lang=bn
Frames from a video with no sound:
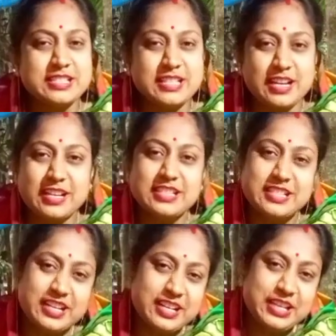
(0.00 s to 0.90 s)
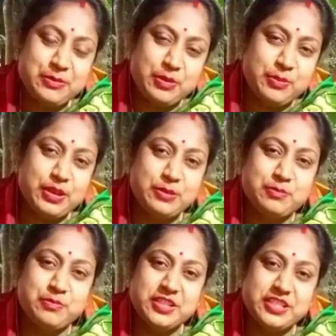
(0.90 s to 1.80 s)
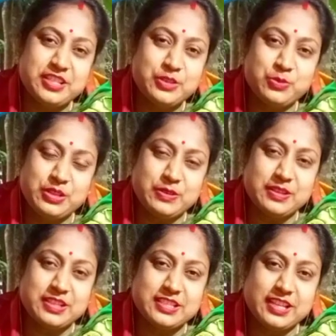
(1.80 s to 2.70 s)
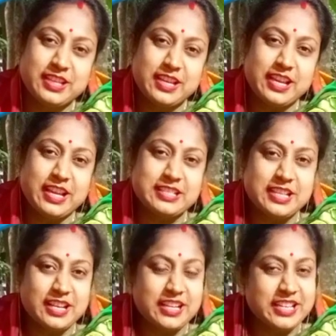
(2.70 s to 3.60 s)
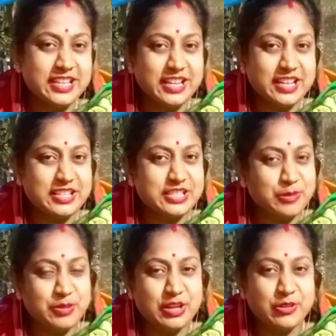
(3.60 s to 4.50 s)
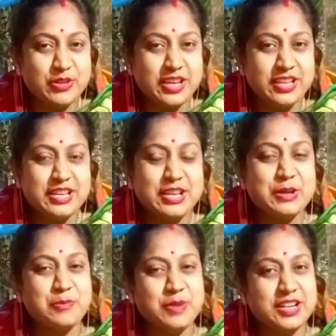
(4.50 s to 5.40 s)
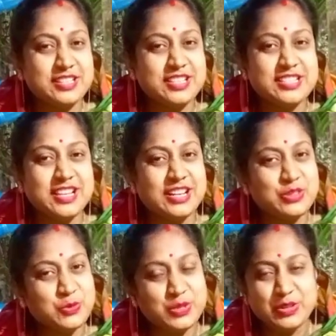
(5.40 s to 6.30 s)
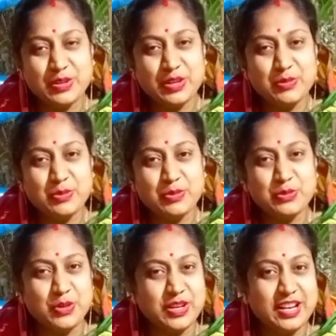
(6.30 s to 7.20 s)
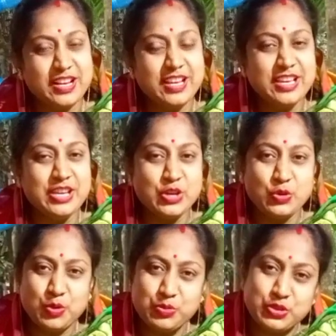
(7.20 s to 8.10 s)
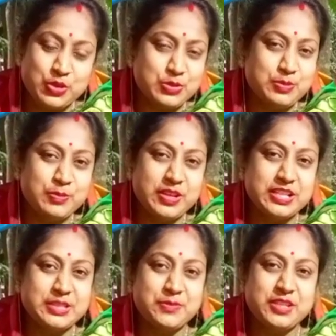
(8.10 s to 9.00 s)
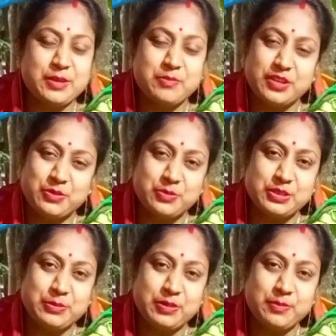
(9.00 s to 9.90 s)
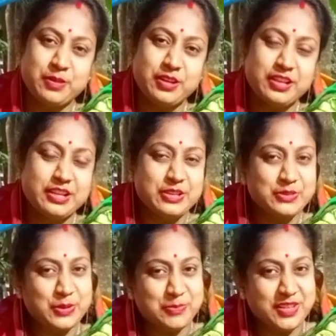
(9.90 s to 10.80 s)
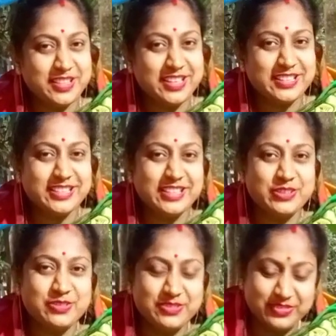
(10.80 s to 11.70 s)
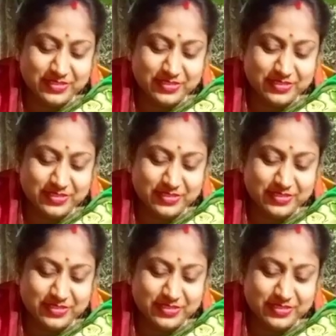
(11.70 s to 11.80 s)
ছানা ছাড়া কিভাবে এই মিষ্টিটা তৈরি করা যায় ছানা কিনে আনার ঝামেলাও নেই বাড়িতে ছানা তৈরি করারও কোনো দরকার নেই খুব সহজভাবে এই রেসিপিটা আপনারা করতে পারবেন তো আপনারা দেখতে থাকুন